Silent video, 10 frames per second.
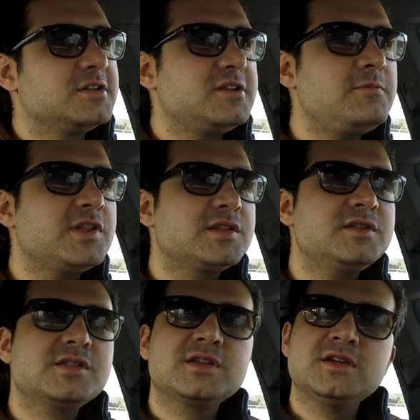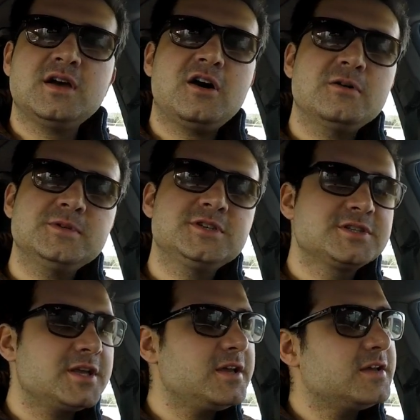Demişsiniz ki abi
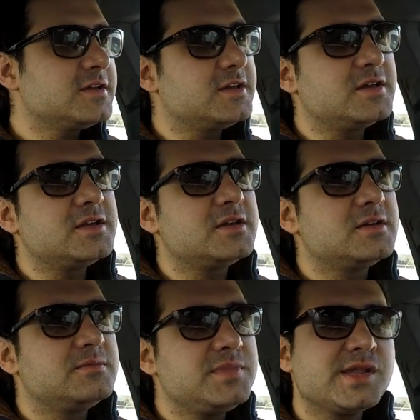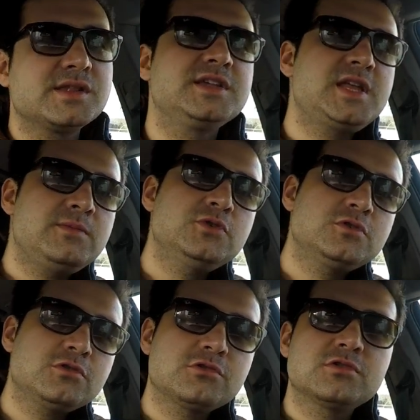işte e, biz
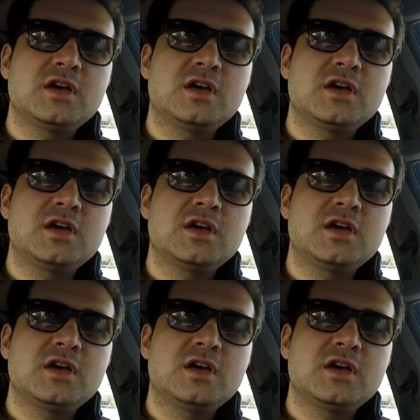gidemiyoruz.